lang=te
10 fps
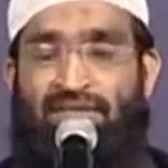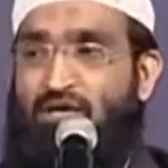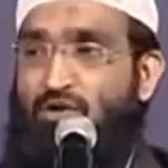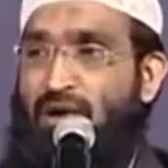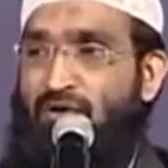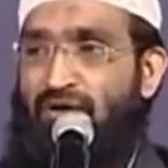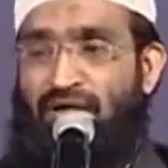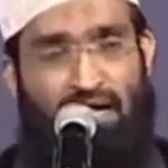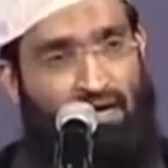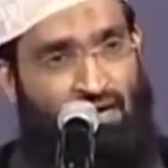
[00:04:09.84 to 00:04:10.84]
పెద్ద కుమారుడు
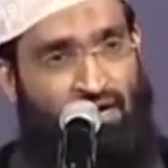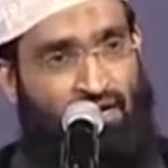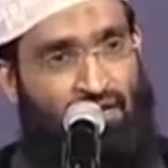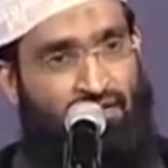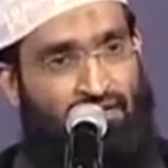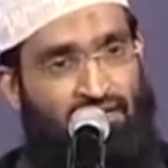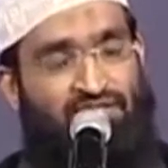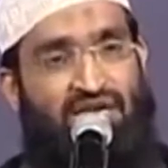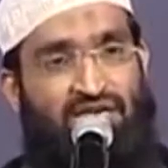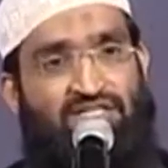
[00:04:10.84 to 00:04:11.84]
అంటే
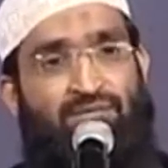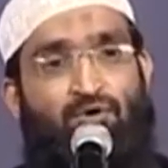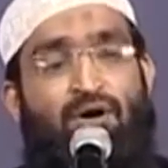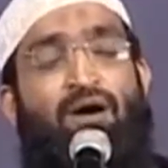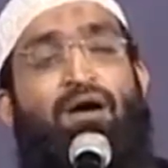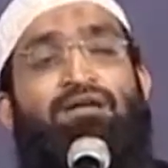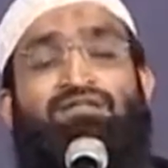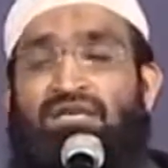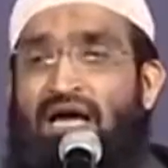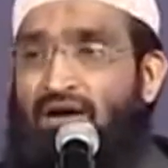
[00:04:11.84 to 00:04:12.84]
ఇస్సాకి ఇష్టము
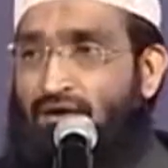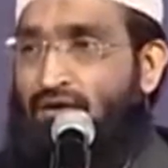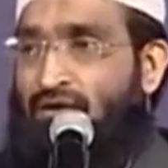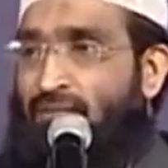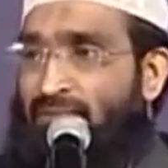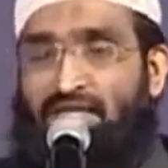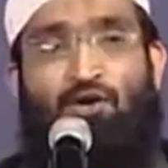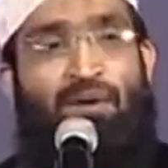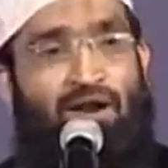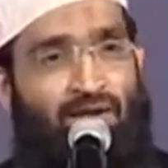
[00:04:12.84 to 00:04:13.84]
ఇస్సాహు పెద్ద
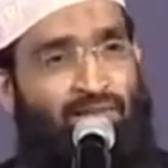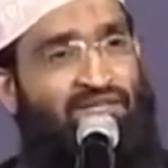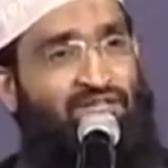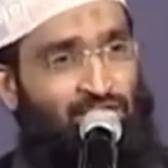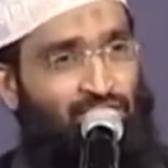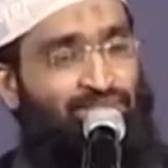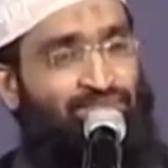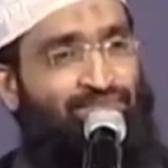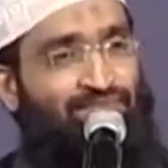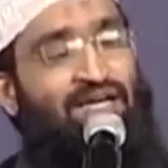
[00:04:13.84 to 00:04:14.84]
కుమారుని పిలిచాడు
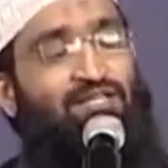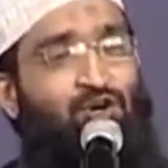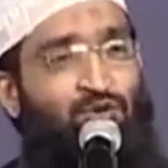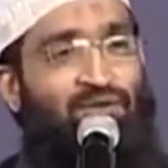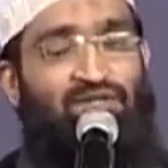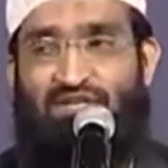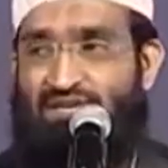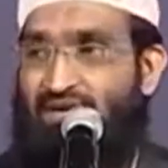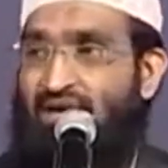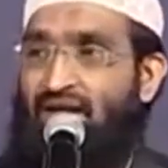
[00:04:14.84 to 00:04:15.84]
ఏషావుని పిలిచి
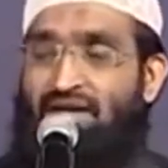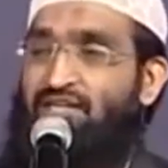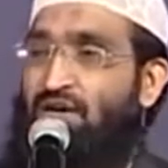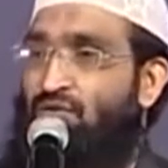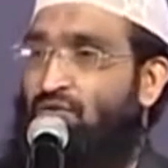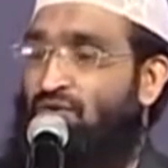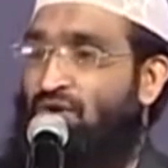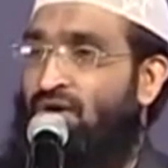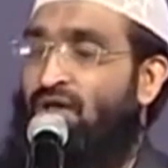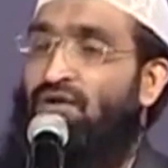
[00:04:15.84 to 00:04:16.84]
ఏషావు
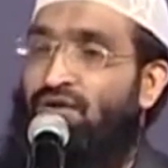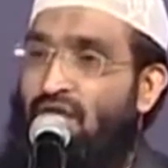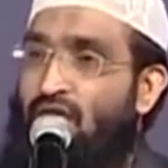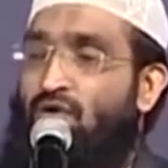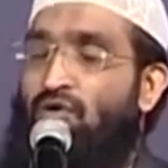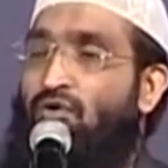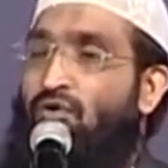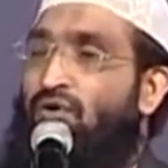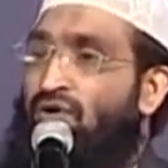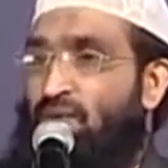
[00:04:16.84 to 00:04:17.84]
నేను
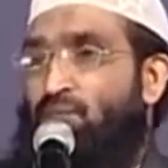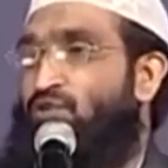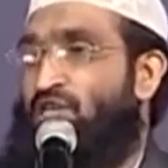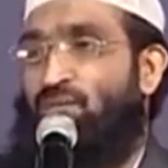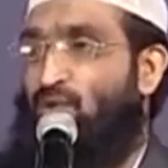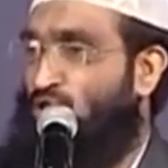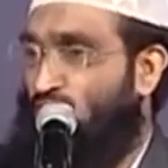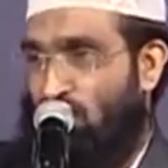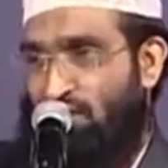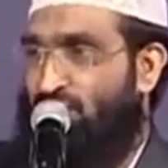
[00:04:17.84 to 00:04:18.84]
ఎప్పుడు
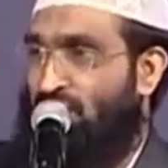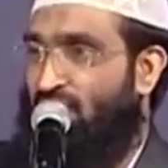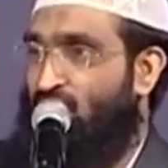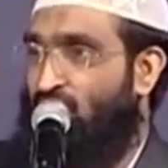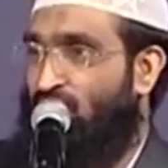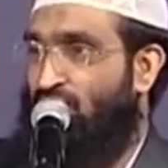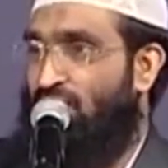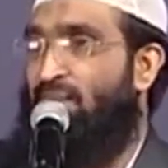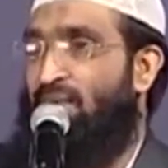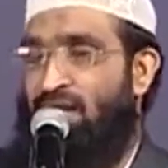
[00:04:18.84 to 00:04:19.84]
చనిపోతానో నాకు తెలియదు నా